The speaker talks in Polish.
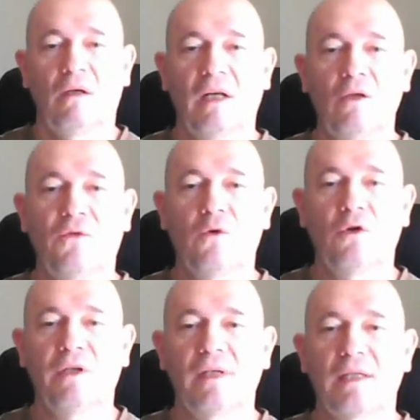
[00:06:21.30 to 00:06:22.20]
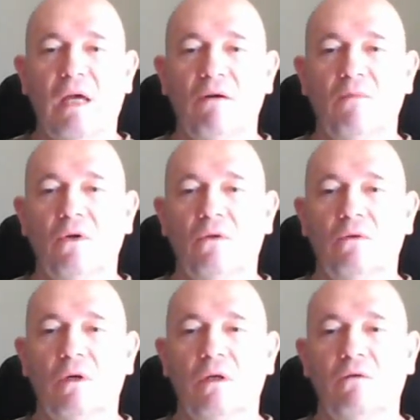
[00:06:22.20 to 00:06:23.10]
Rano w kuchni zastałem
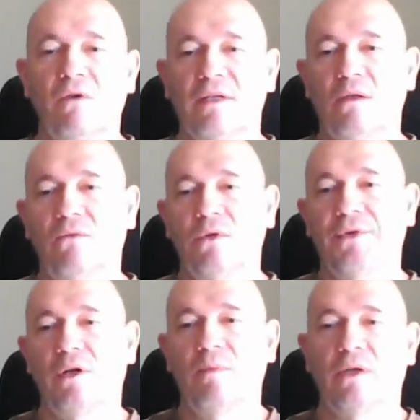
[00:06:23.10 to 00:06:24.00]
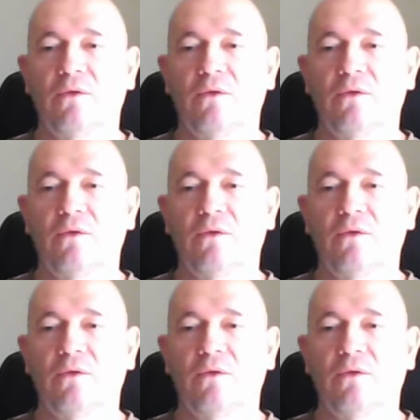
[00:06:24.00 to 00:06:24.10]
moją własną wątrobę,